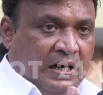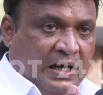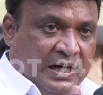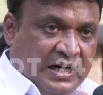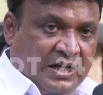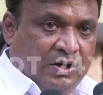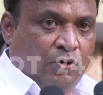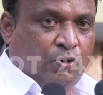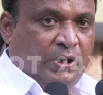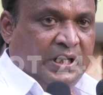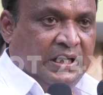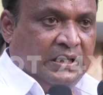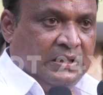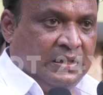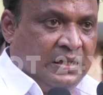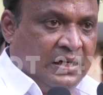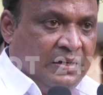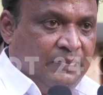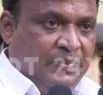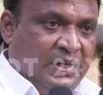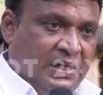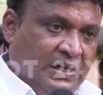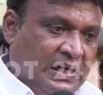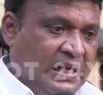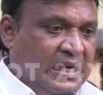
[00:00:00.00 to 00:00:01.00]
அண்ணனுடைய
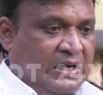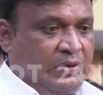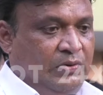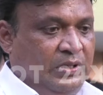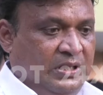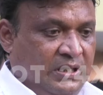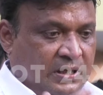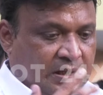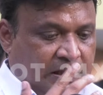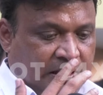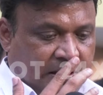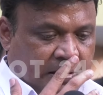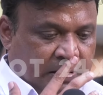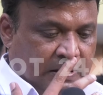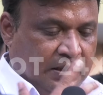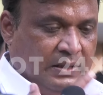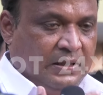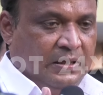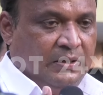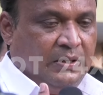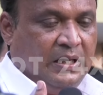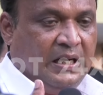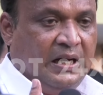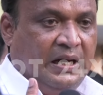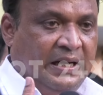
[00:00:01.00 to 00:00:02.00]
தலைமையில் நாங்கள் வந்து
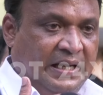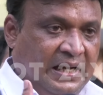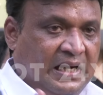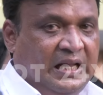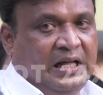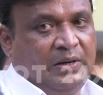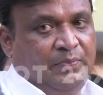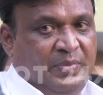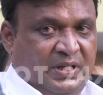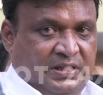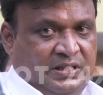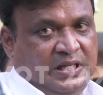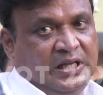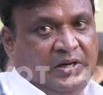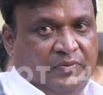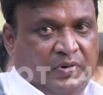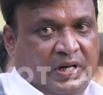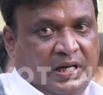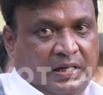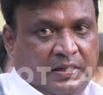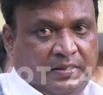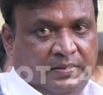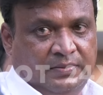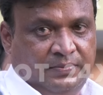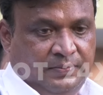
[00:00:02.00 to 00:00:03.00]
எல்லாருமே
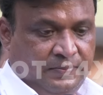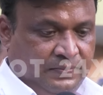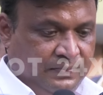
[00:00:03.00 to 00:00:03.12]
சேருவாங்க